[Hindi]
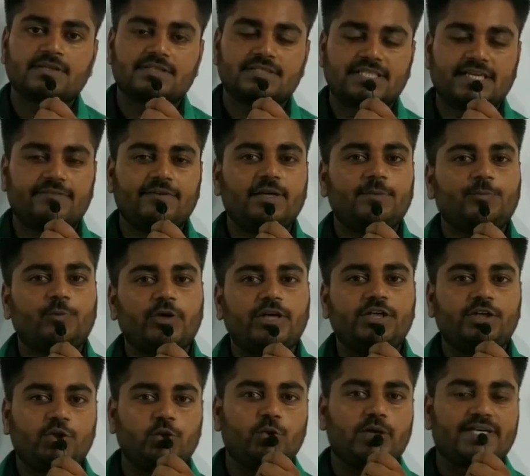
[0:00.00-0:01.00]

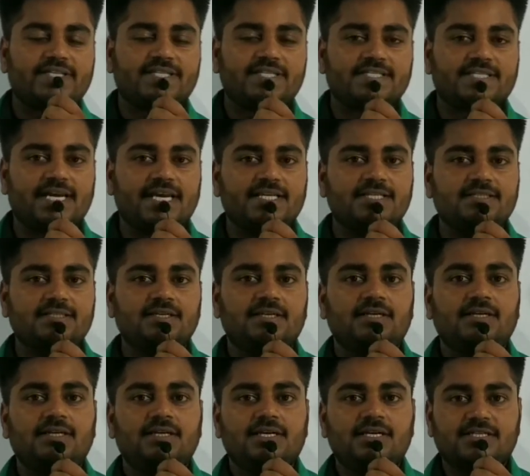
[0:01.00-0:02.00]
7.2 एक्सरसाइज
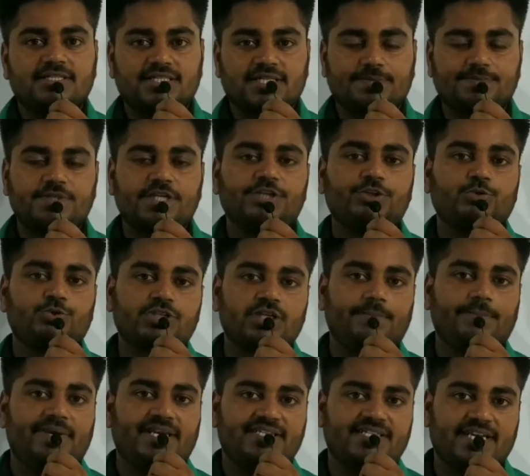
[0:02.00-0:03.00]

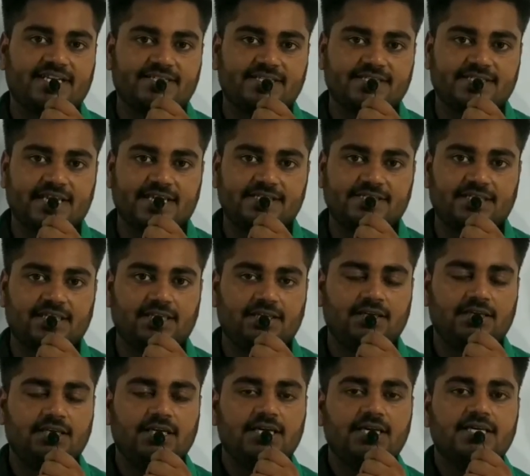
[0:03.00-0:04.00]
सब्सटीट्यूशन बेस्ड एक्सरसाइज थी
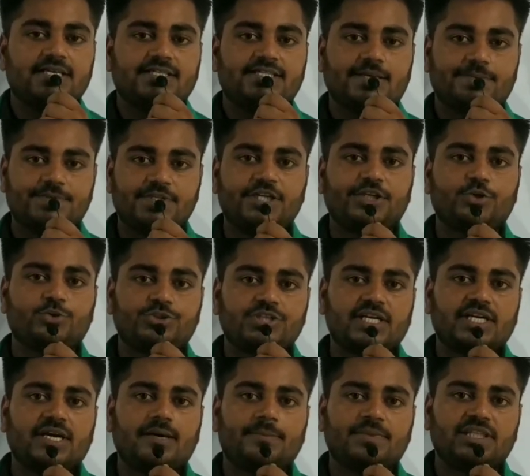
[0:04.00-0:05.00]

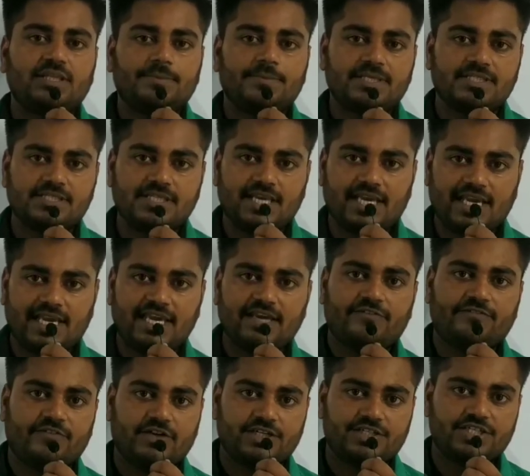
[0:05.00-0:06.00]
सब्सटीट्यूशन का मतलब किसी एक
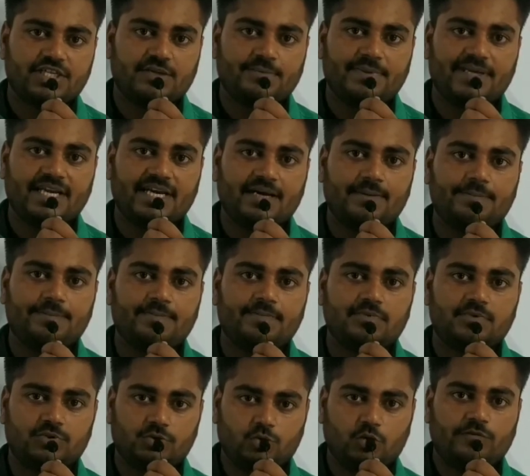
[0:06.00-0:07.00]
फंक्शन में आप
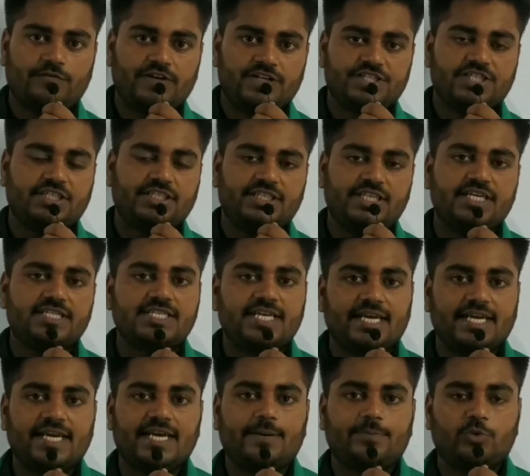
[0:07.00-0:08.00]
दो फंक्शन दिए
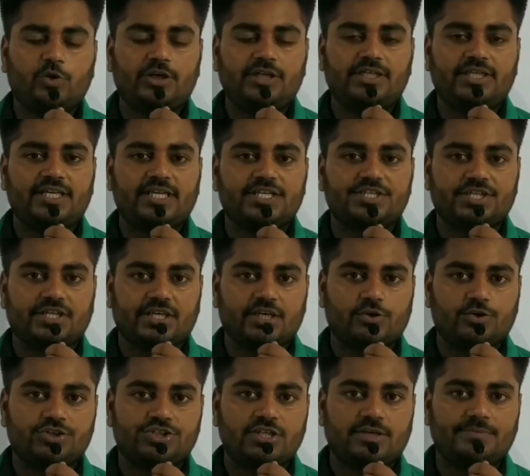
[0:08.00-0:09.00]
जाएंगे आपको इंटीग्रेशन के
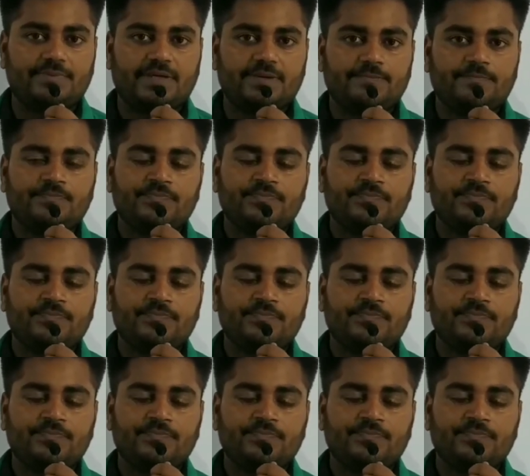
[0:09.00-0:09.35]
क्वेश्चन में